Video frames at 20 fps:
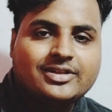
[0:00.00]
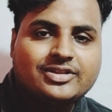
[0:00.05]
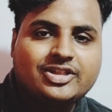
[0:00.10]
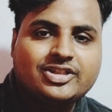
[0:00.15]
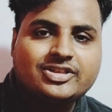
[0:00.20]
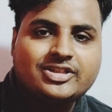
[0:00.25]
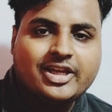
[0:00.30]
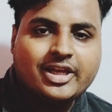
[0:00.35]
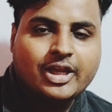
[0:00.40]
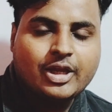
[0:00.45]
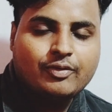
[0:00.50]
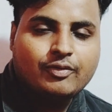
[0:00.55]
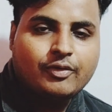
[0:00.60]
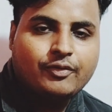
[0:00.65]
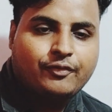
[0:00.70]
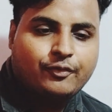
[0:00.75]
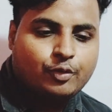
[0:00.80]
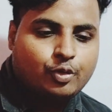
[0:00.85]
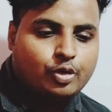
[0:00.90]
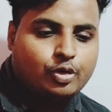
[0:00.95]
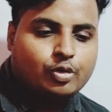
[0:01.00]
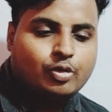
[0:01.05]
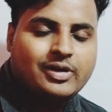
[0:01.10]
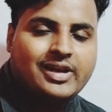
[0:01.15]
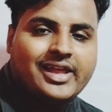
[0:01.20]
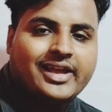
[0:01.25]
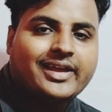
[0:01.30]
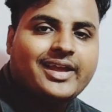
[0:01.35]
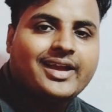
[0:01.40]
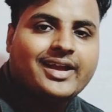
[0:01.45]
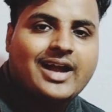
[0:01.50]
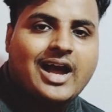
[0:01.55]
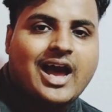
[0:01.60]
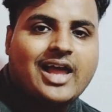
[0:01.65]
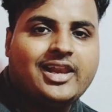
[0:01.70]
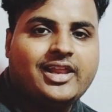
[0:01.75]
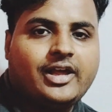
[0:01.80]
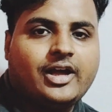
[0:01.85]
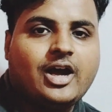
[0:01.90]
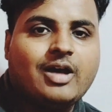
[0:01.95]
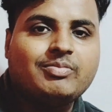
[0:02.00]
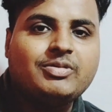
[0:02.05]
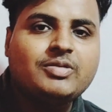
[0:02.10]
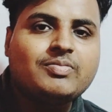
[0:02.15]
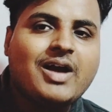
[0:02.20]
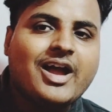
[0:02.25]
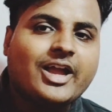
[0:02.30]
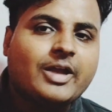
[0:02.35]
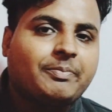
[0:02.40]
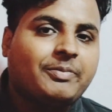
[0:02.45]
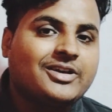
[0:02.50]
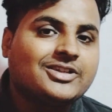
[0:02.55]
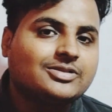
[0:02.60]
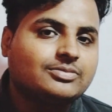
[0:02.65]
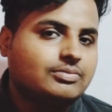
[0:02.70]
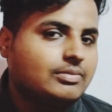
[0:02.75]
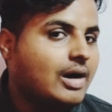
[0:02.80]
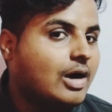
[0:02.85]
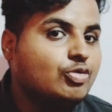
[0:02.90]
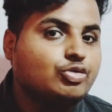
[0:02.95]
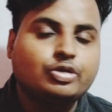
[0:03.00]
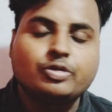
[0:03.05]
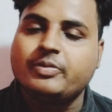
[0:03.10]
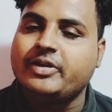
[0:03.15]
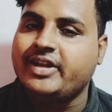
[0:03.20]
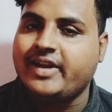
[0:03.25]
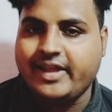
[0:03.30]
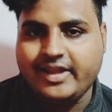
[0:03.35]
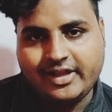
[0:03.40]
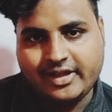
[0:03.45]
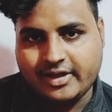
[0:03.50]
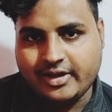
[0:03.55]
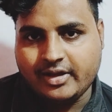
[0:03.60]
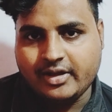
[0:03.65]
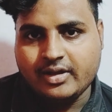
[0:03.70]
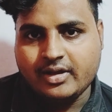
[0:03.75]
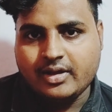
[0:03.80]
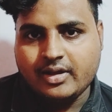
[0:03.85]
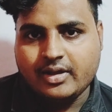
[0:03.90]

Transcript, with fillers: जिससे कि वो फूड को लेके खा ले अमीबा के पास माउथ भी नहीं है